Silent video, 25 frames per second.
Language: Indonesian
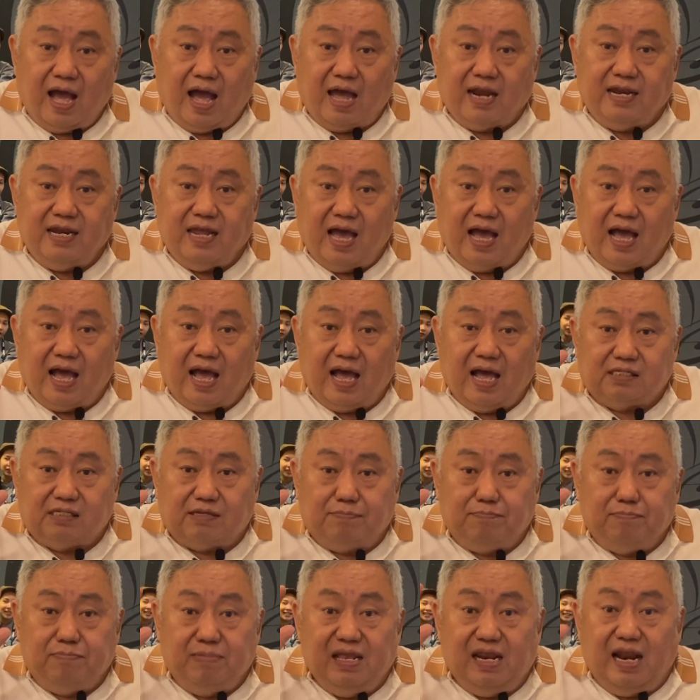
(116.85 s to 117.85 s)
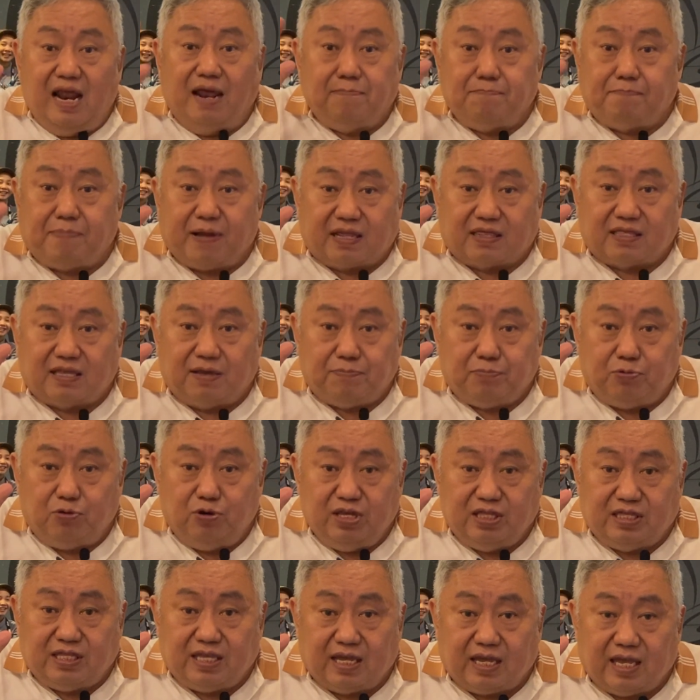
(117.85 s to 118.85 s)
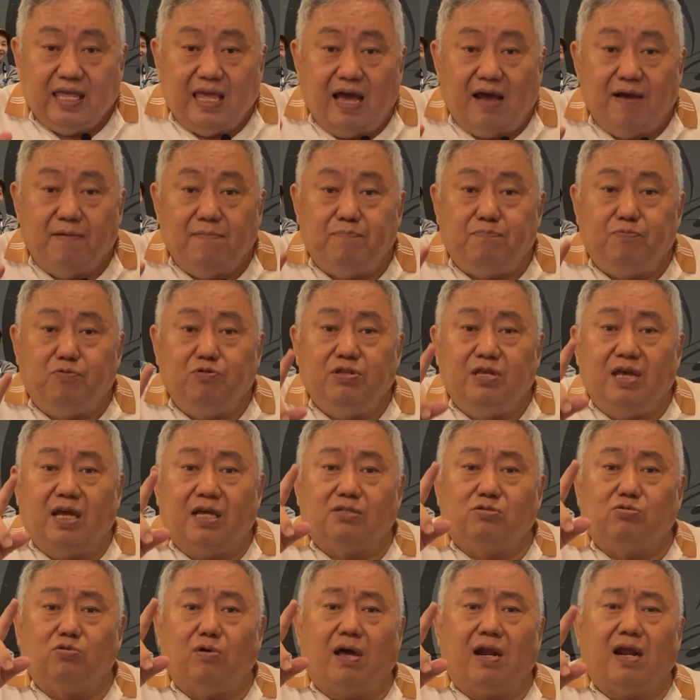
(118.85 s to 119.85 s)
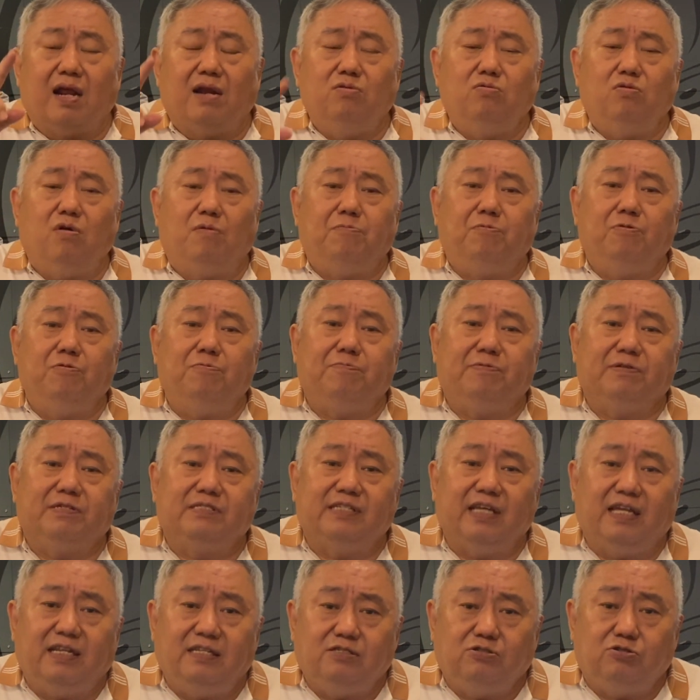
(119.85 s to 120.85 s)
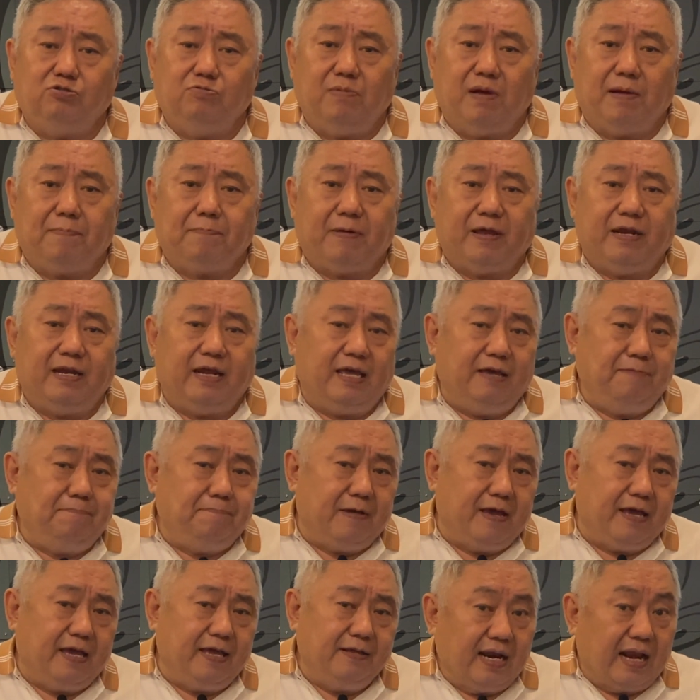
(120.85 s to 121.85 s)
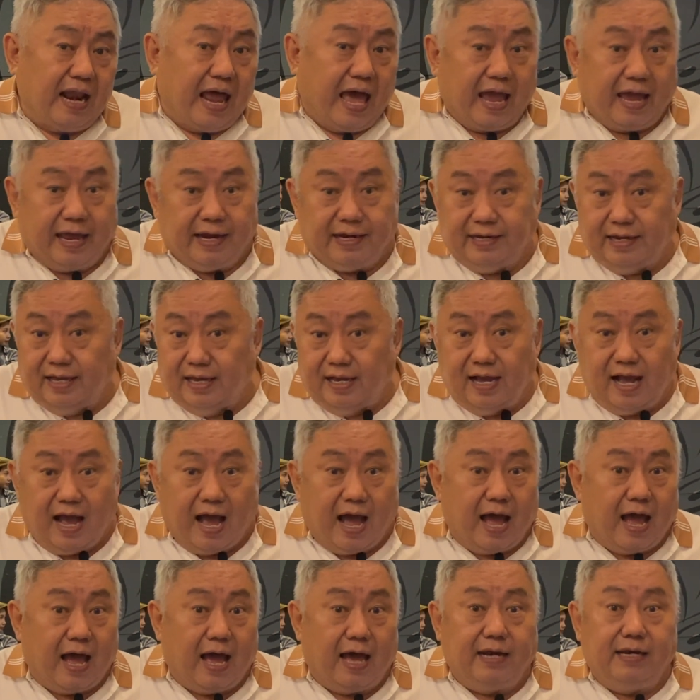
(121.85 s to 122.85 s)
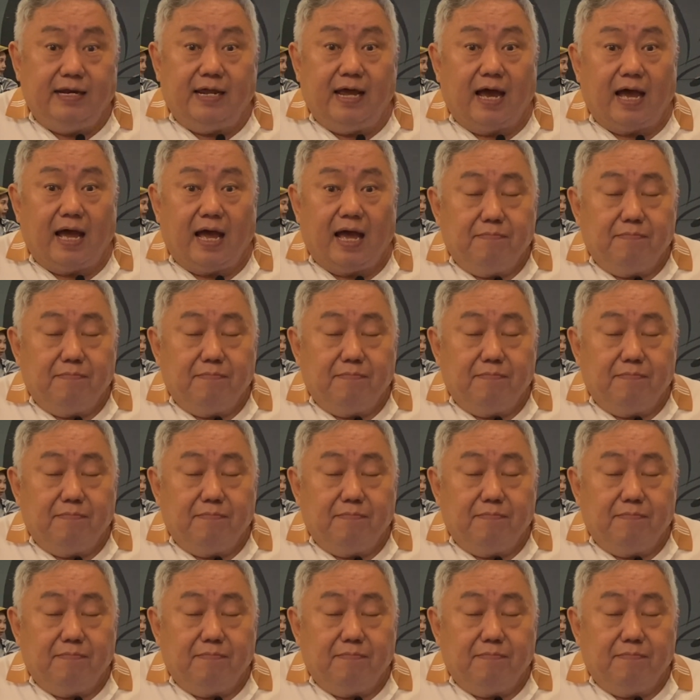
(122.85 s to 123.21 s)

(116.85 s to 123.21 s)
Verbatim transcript: ada sembilan partai politik yang punya suara 20% cuma PDIP. Lainnya nggak ada.